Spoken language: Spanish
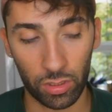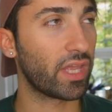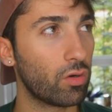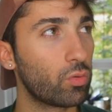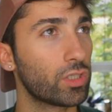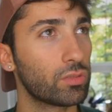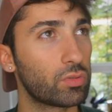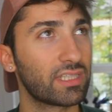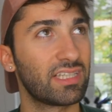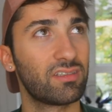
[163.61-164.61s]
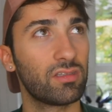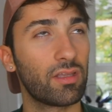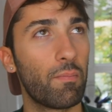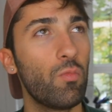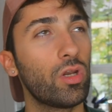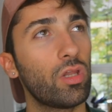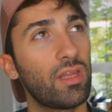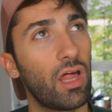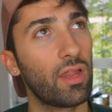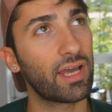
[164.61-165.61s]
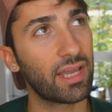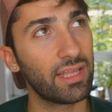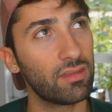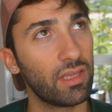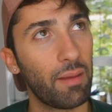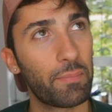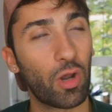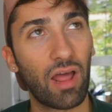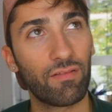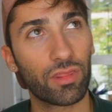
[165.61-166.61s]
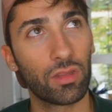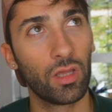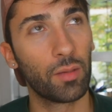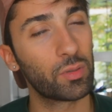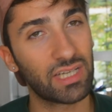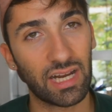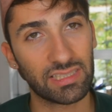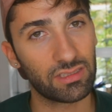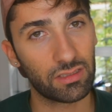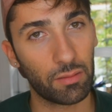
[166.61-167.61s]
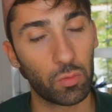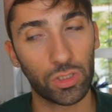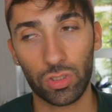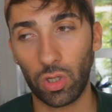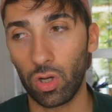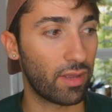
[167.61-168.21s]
Es curioso porque te sientes muy rodeado de gente, pero a la vez puedes llegar a sentirte muy solo.